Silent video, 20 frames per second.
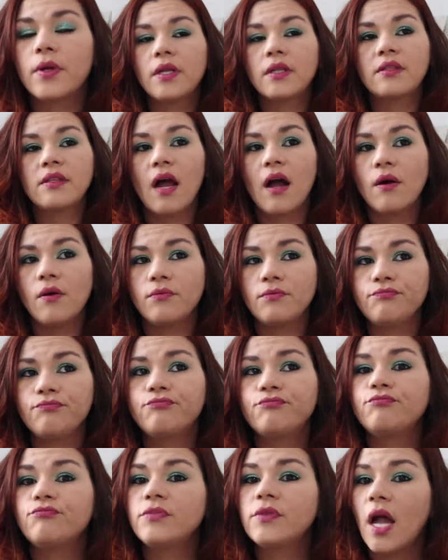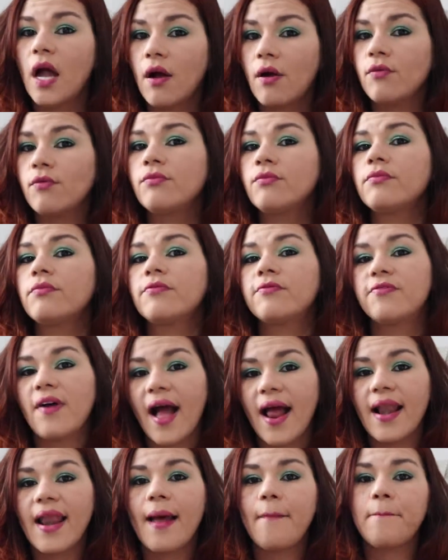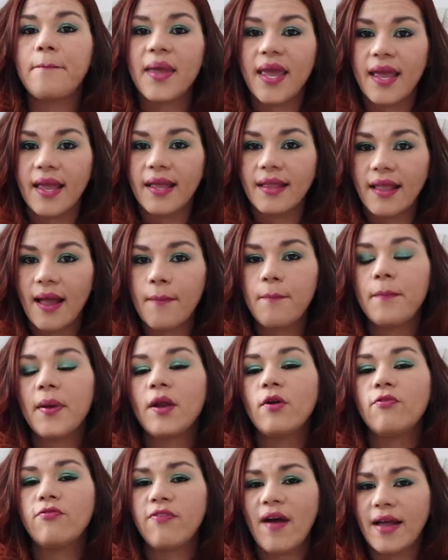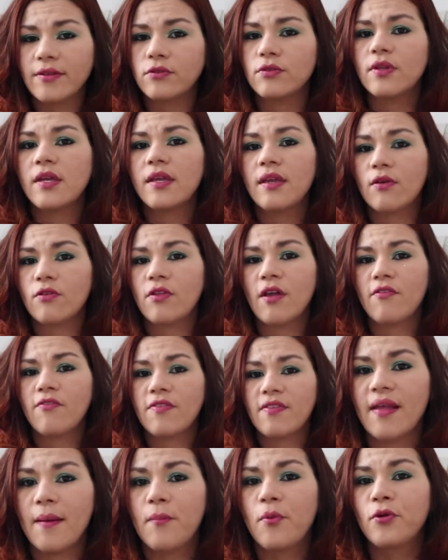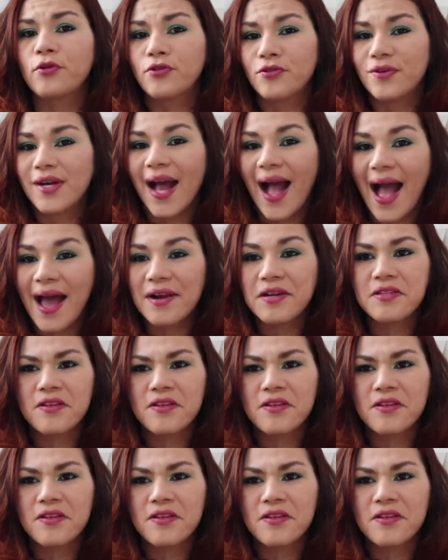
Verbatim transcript: Então, não vale a pena pelo fato de que o serviço é muito caro.